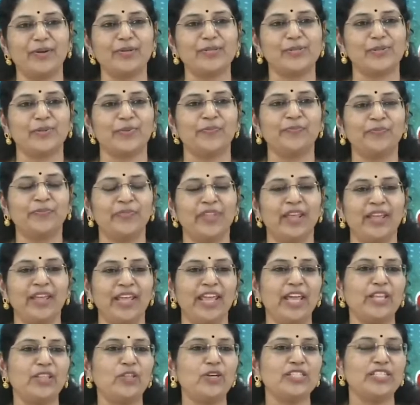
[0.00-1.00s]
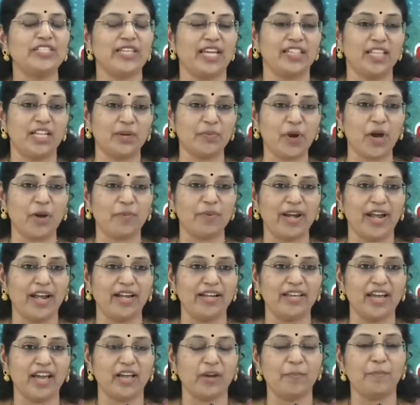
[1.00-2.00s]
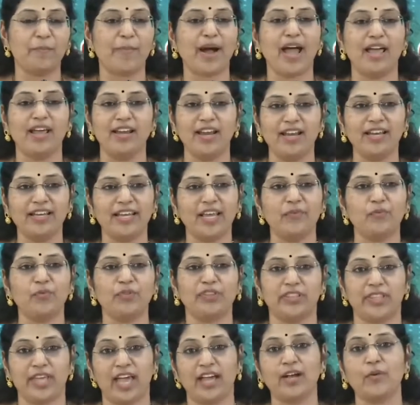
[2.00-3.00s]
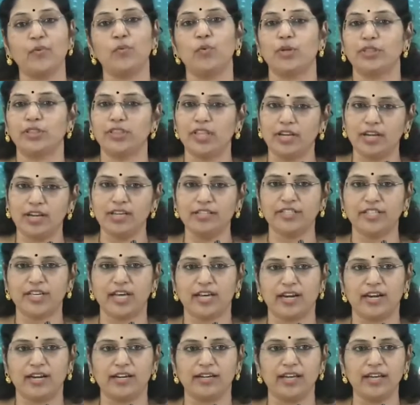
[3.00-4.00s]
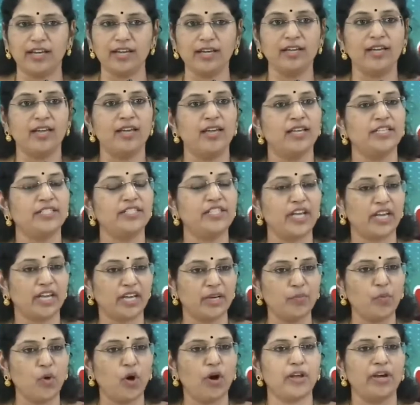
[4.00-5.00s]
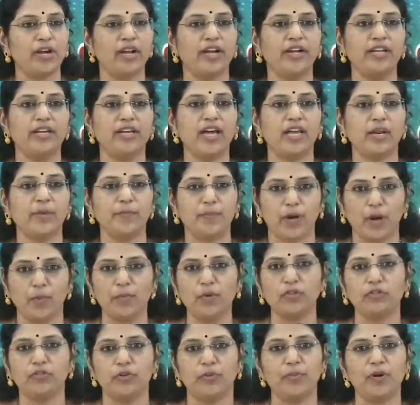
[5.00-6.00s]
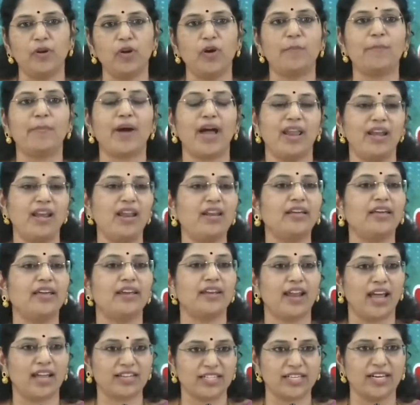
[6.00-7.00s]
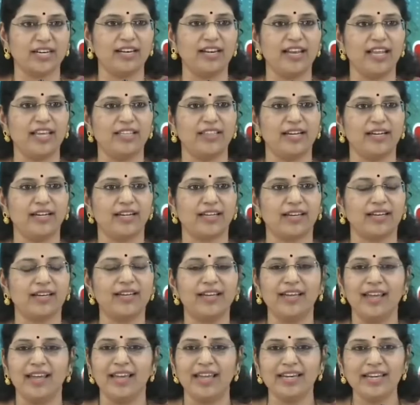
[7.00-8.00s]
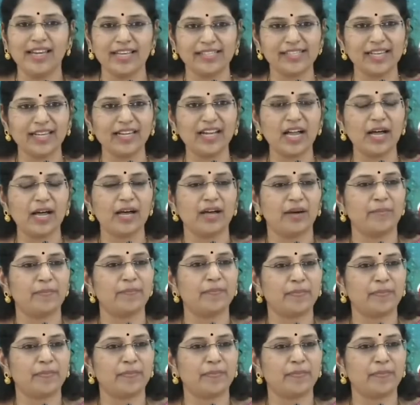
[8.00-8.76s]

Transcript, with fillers: ఈరోజు ఏదో చంద్రబాబు నాయుడు గారు మహిళలకి తెగ ఉద్ధరించారంట జగన్మోహన్ రెడ్డి గారి ప్రభుత్వంలో మహిళలకి రక్షణ లేదంట నిజంగా